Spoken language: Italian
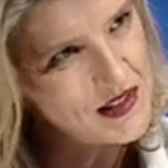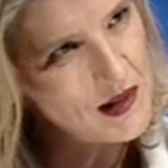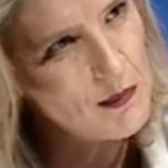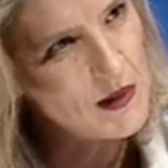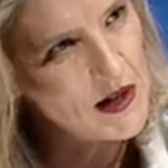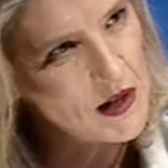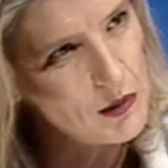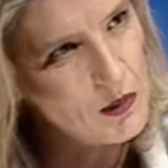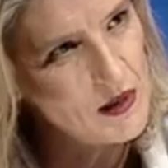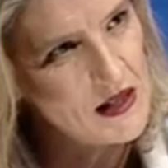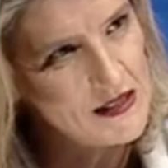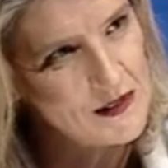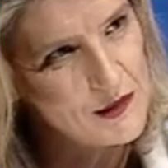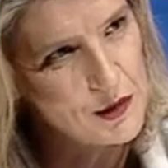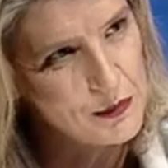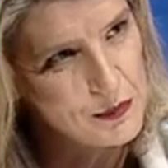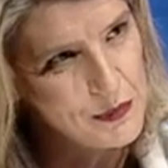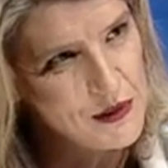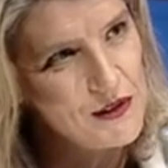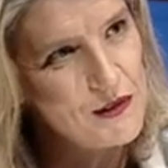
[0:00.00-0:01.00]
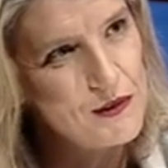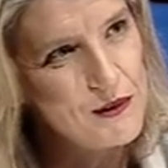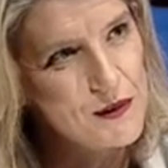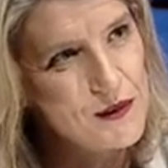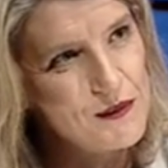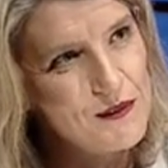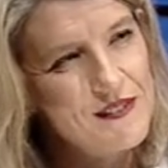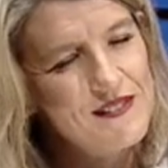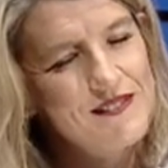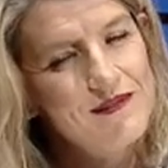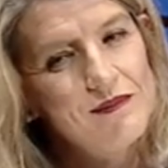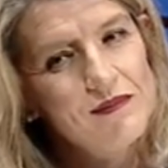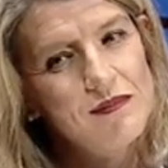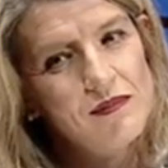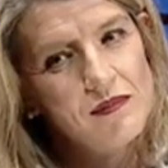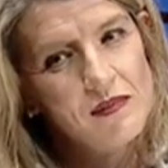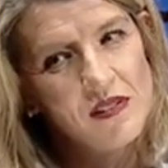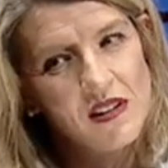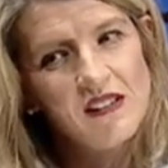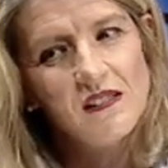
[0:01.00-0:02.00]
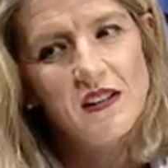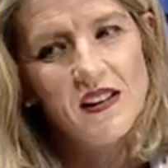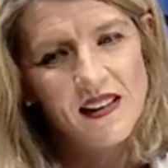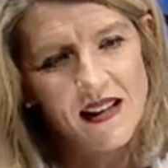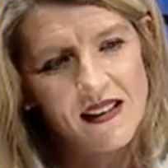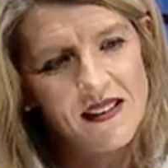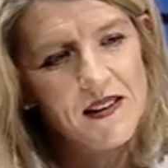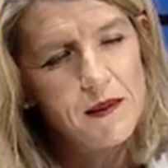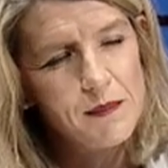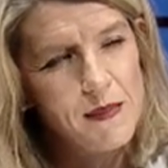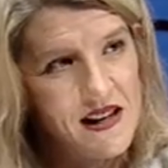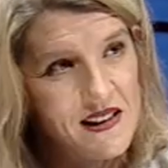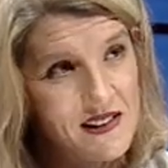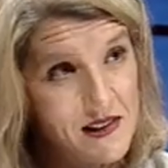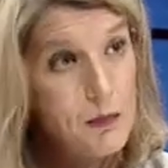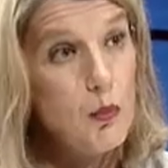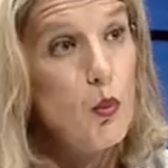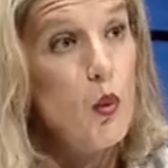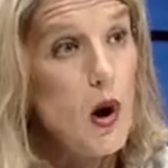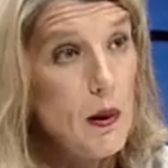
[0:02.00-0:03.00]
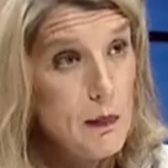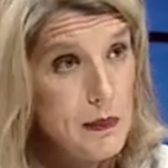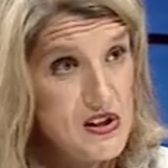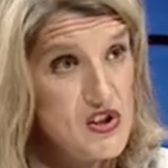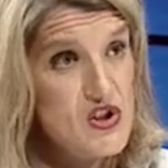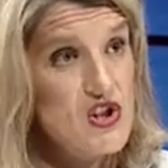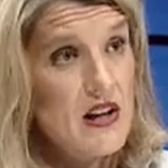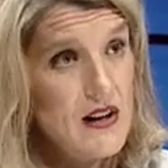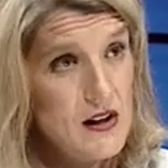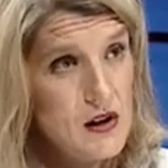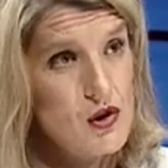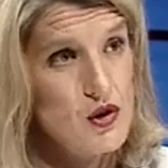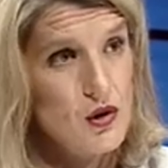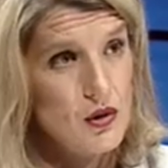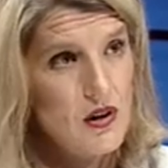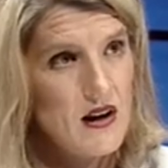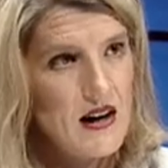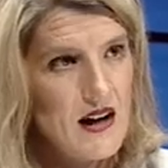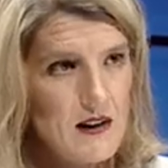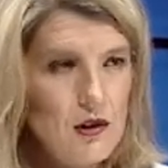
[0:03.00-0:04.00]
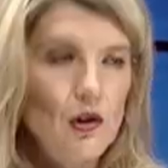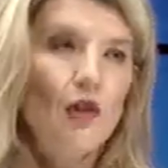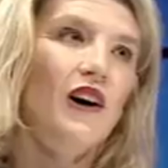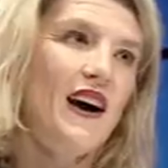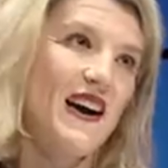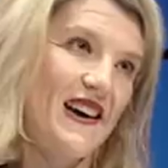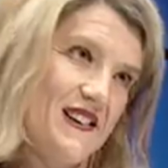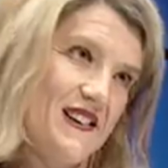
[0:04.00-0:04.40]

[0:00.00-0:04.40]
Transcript: Sfatiamo anche un altro mito, mm, chi ha il diabete può mangiare il cioccolato